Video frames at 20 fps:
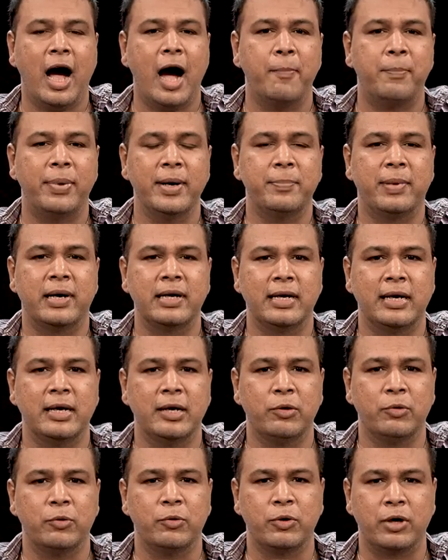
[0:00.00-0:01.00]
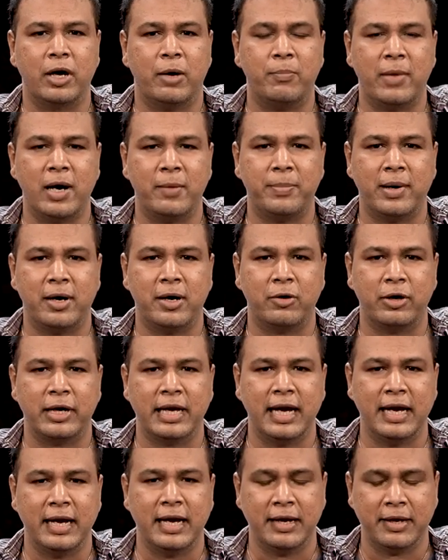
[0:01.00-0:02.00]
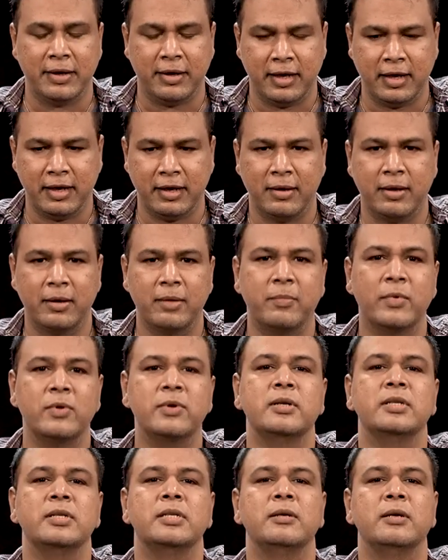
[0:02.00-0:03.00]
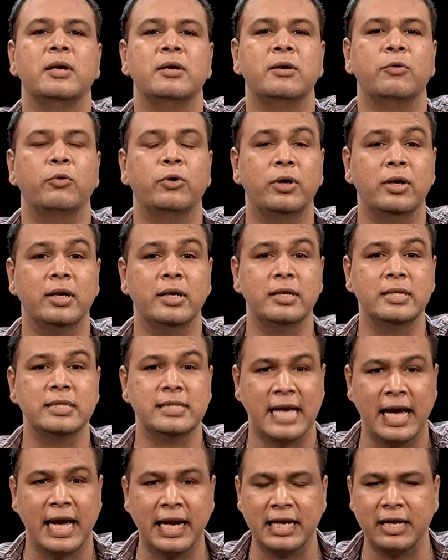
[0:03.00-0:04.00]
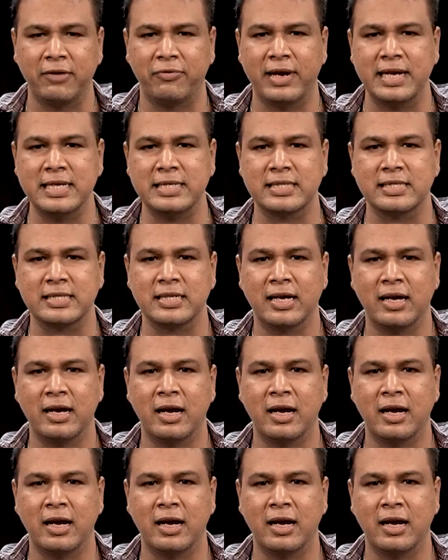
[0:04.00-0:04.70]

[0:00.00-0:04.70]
அப்படிப்பட்ட ஒரு அம்மா அப்பாவுடைய ஒரு சாக்ரிஃபைஸ்